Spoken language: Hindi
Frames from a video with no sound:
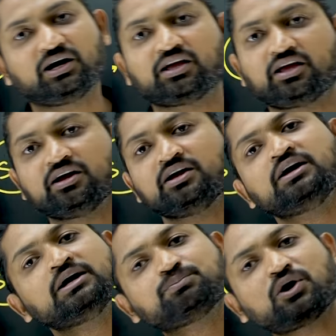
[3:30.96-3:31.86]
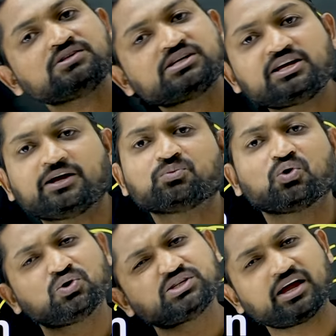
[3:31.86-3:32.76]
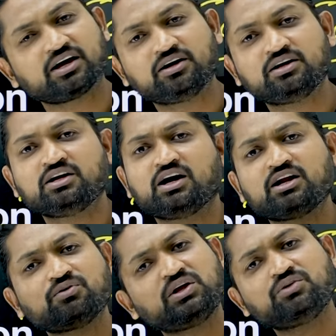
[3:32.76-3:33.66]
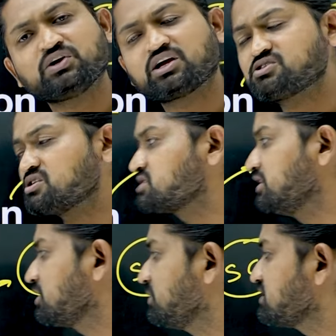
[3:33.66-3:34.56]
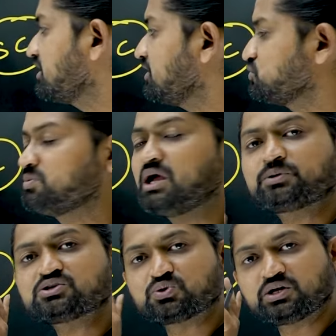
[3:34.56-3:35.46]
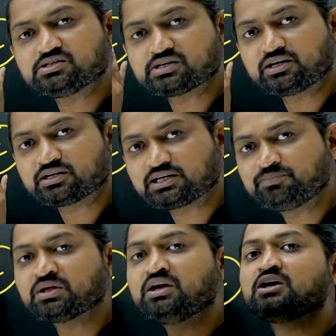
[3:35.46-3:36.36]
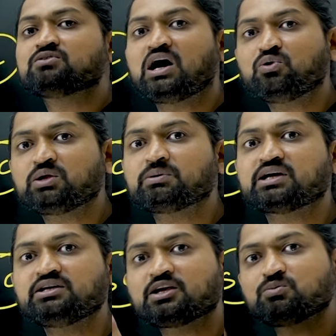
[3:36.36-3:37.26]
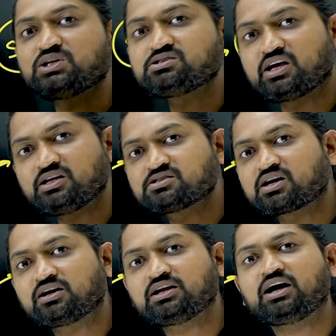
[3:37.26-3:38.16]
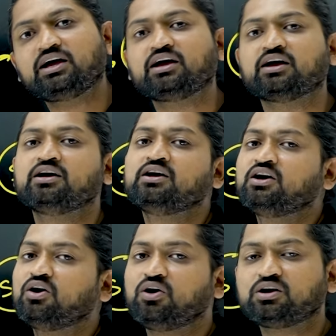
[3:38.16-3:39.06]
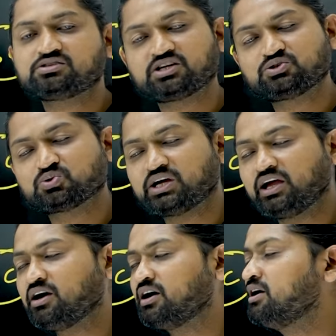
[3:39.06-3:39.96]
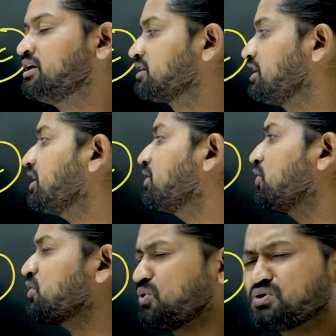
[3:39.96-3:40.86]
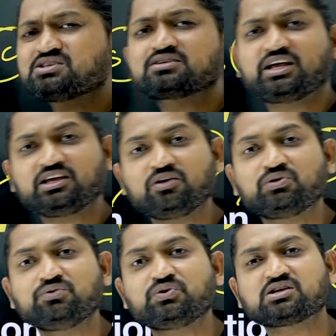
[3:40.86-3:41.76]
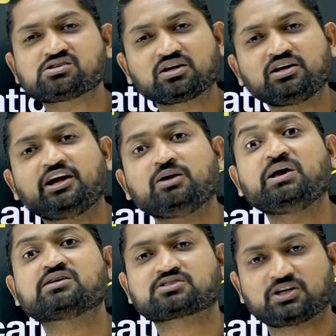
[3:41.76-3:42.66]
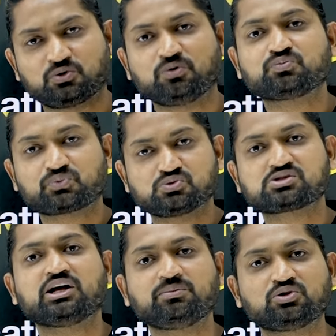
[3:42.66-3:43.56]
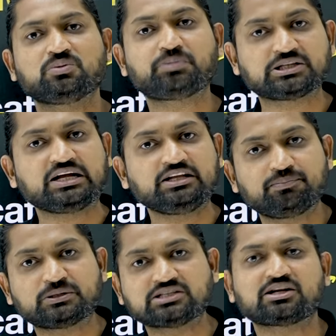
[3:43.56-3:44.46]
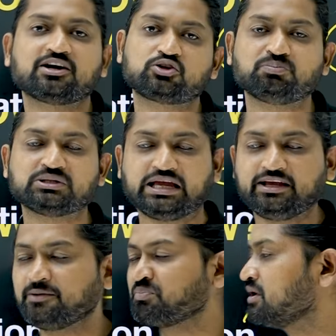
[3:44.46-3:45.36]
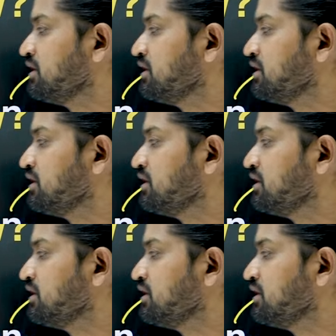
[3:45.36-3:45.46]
भागिए पहुंच जाइए हो जाएगा है ना वेरिफिकेशन सेंटर में जाइए जो भी आपका स्क्रूटिनी सेंटर था वहाँ उन्हें बताइए कि मुझे चेंज करना है और चेंज हो जाएगा ठीक है और हो सकता है कि वेरिफिकेशन की डेट भी एक्सटेंड हो उसके बारे में तो अभी पता नहीं है पता चलेगा तो हम बताएंगे